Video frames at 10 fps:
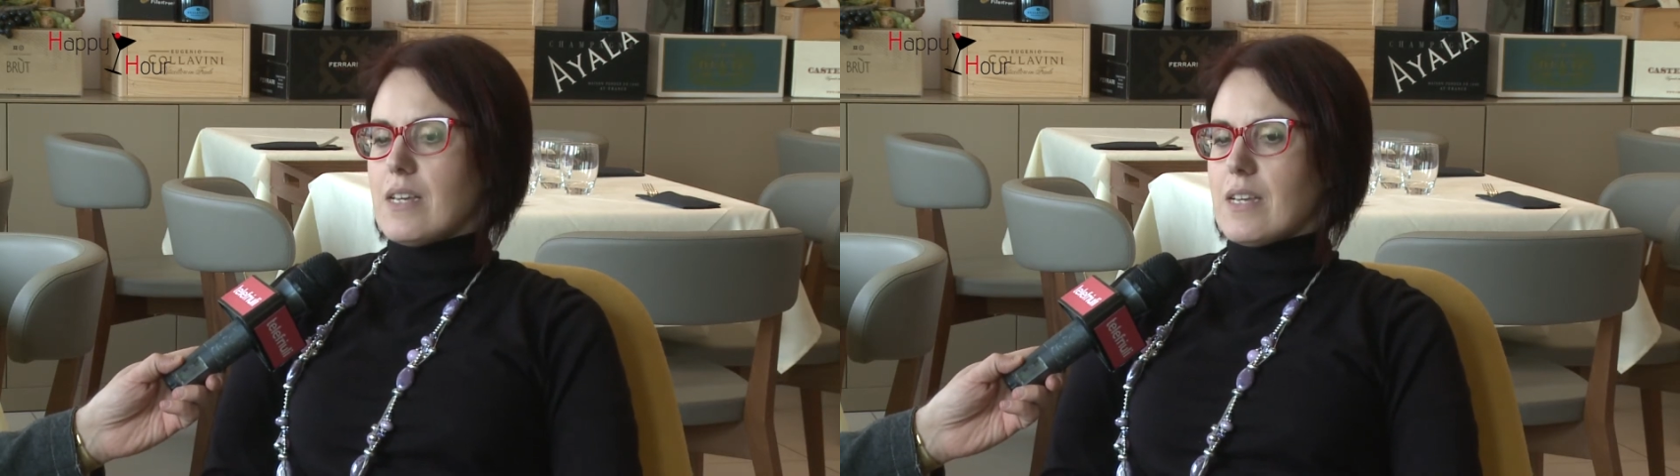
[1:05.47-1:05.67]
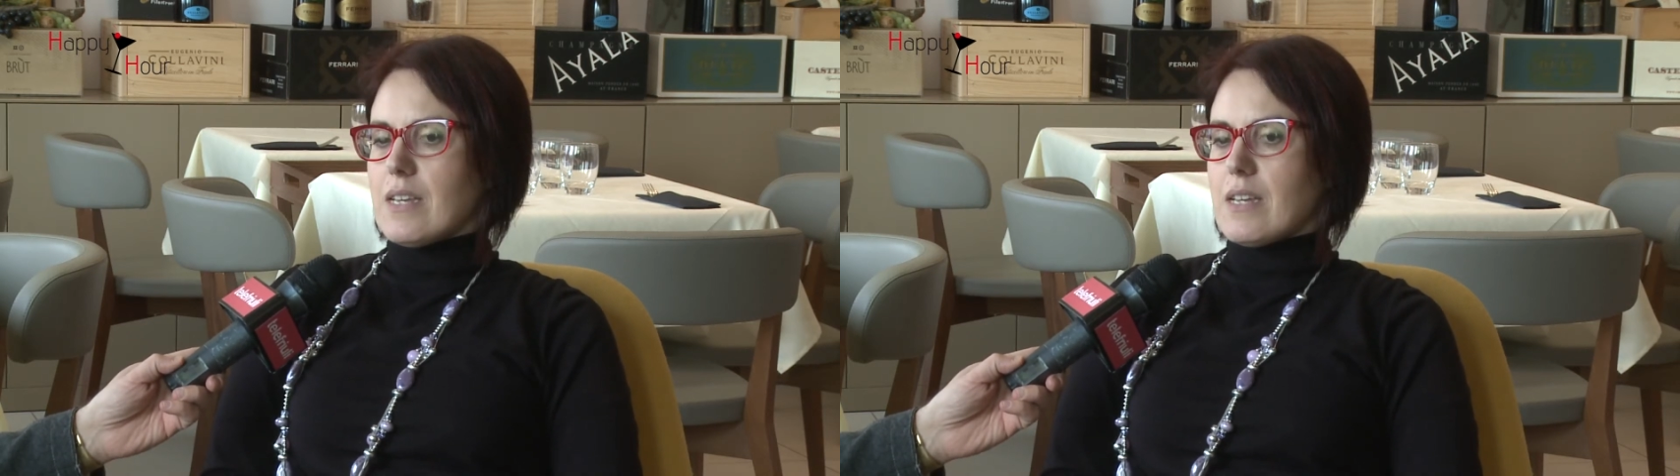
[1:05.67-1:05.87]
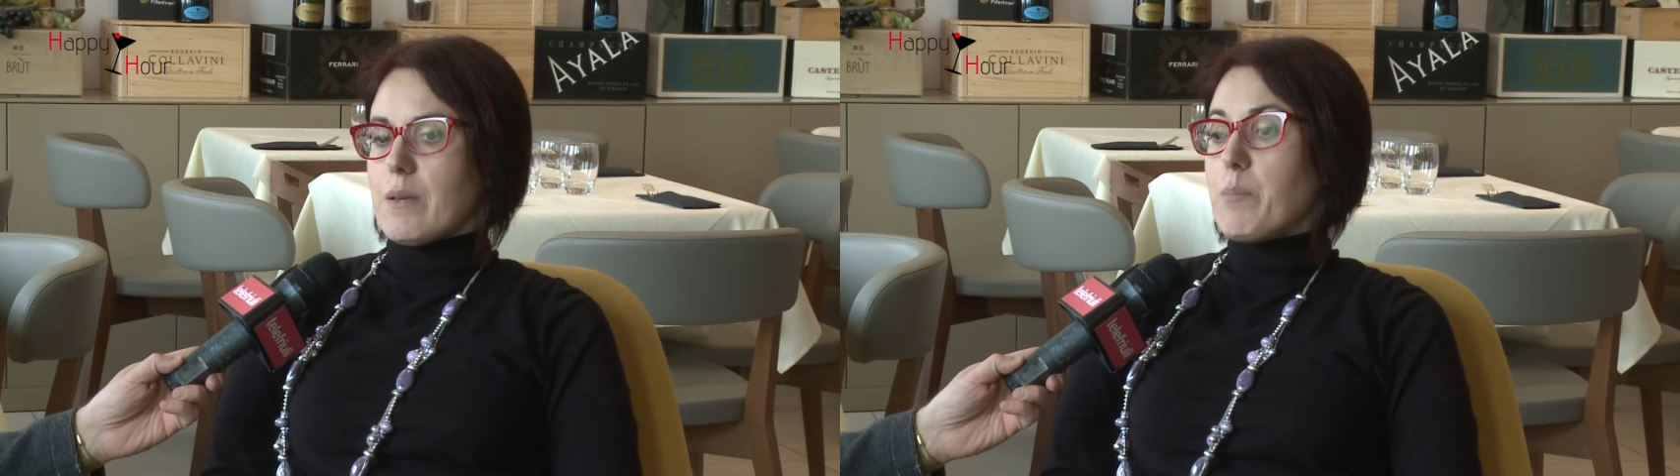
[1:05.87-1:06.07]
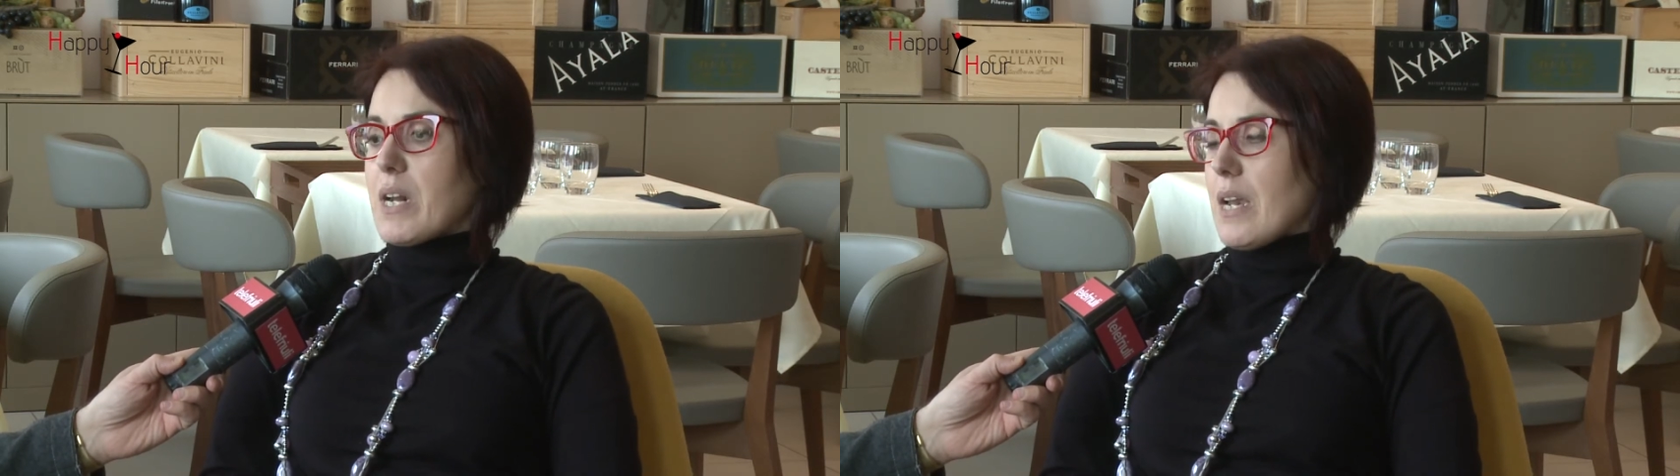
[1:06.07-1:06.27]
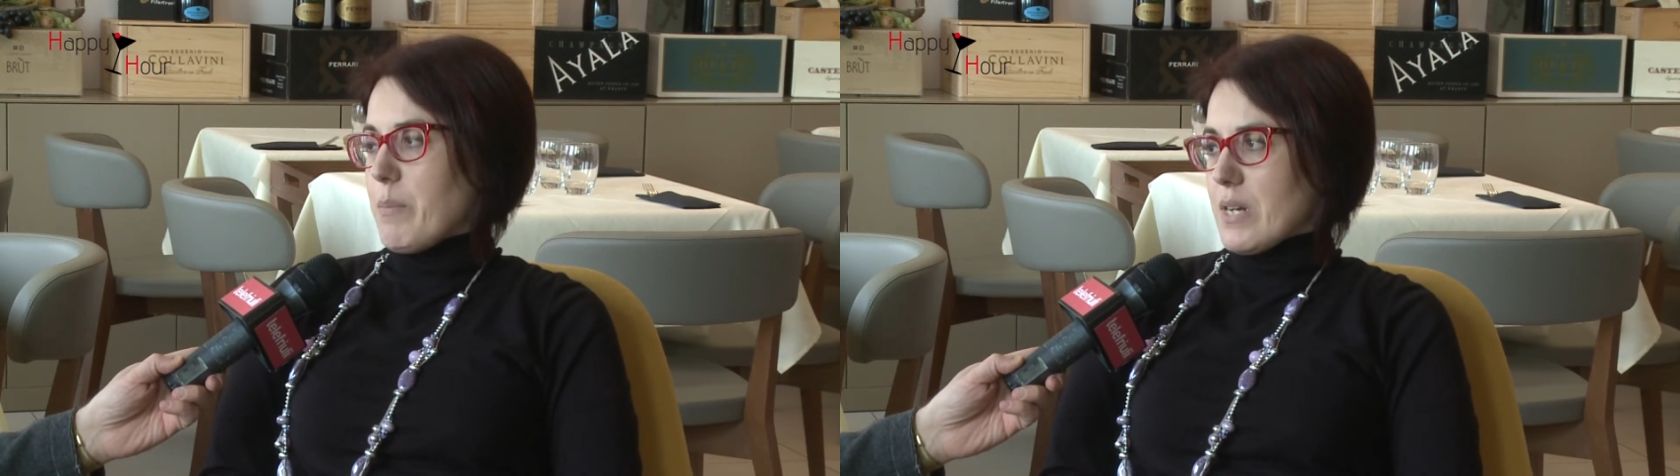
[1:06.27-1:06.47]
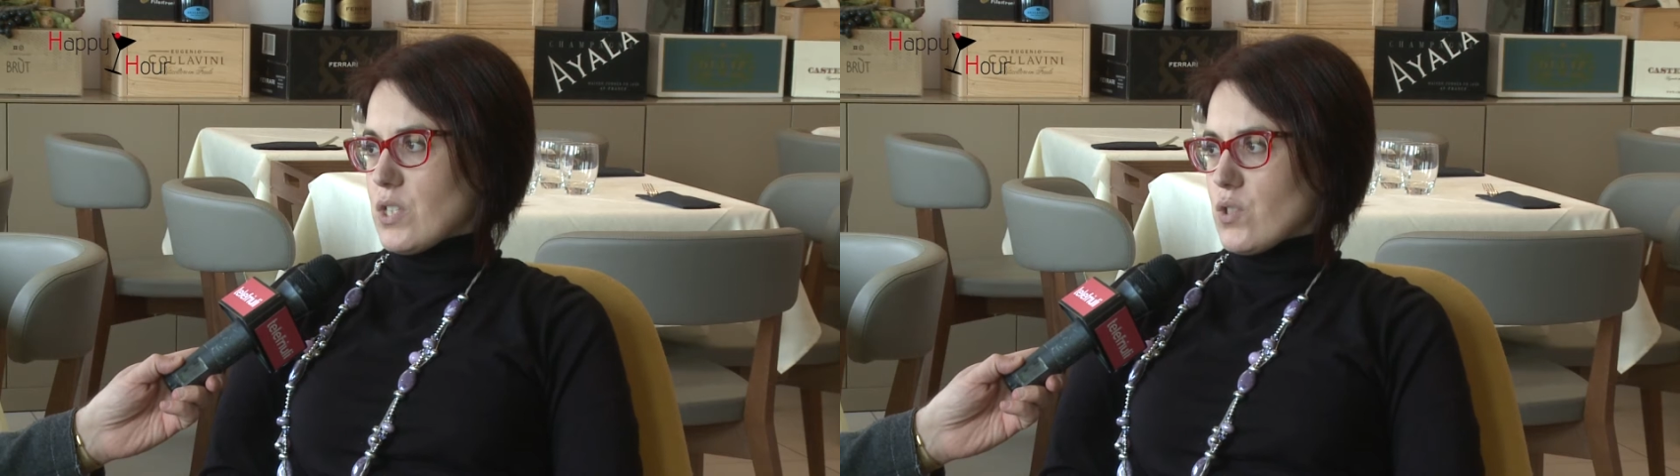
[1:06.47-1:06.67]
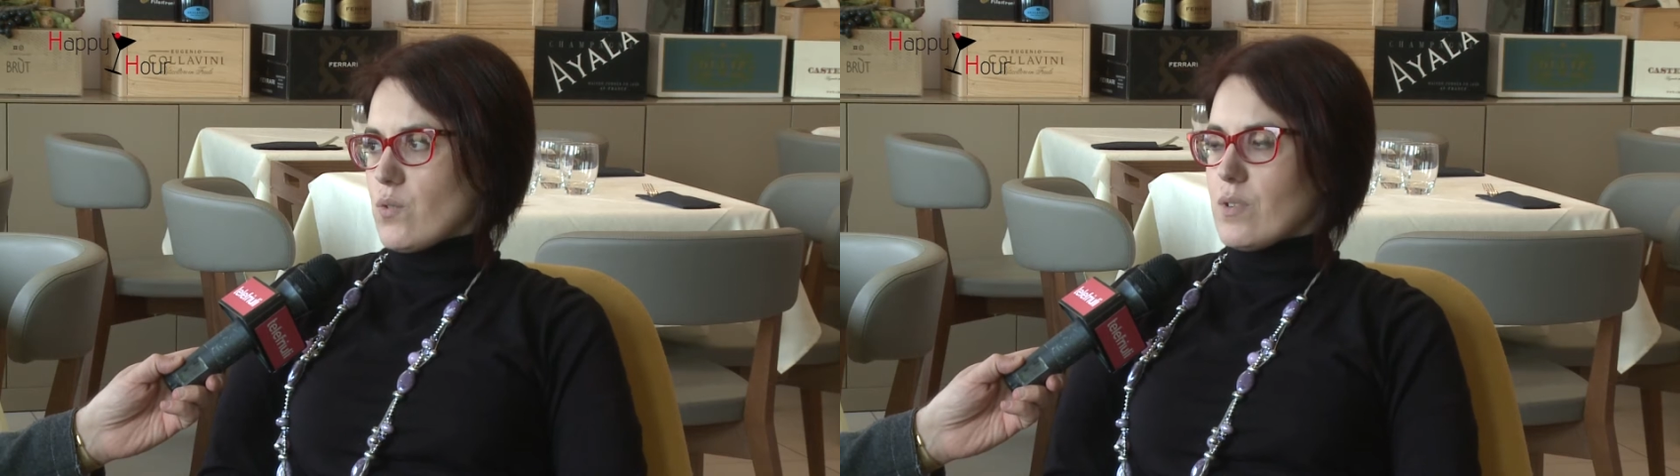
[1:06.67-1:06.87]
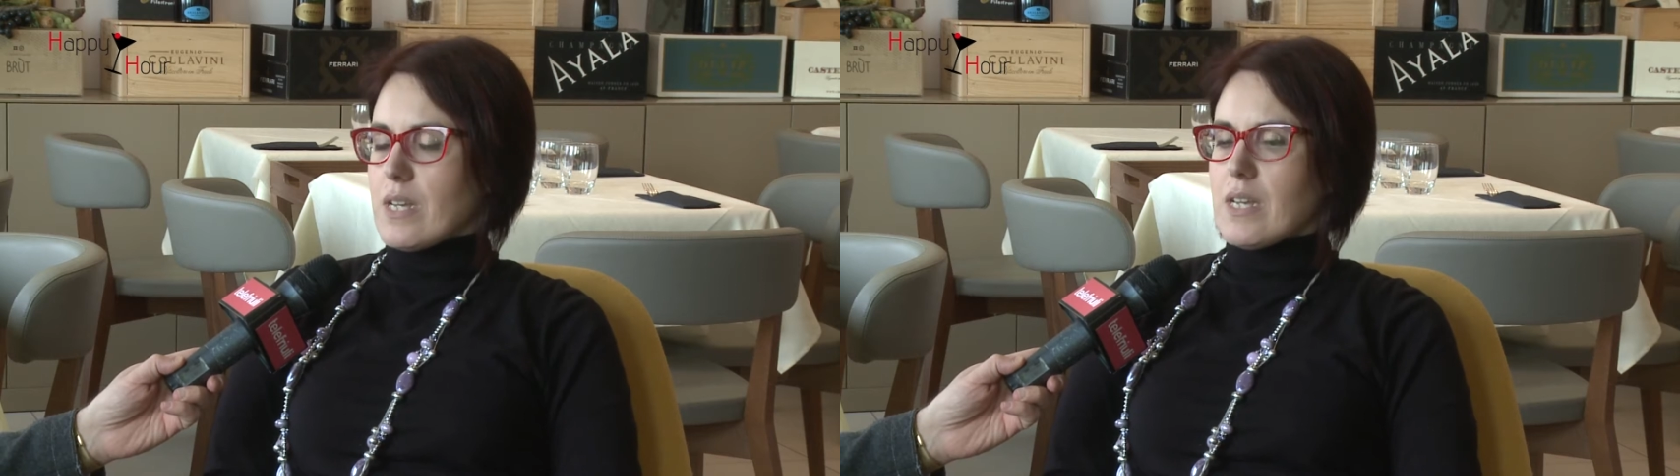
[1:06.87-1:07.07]
eh, per le
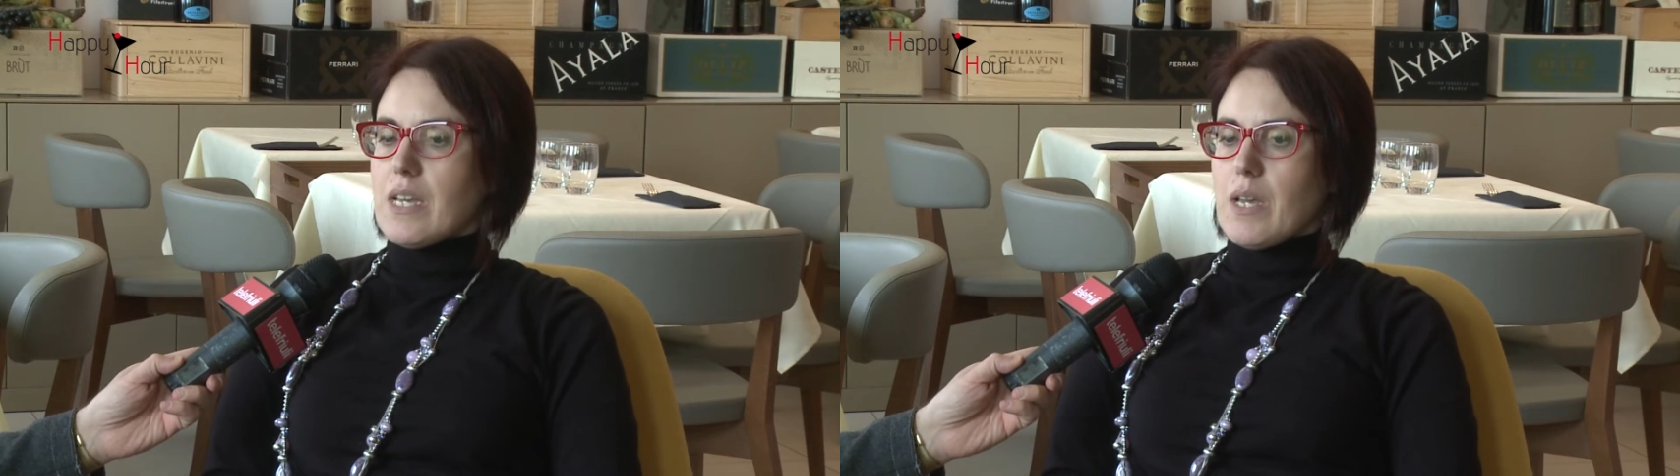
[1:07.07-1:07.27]
persone.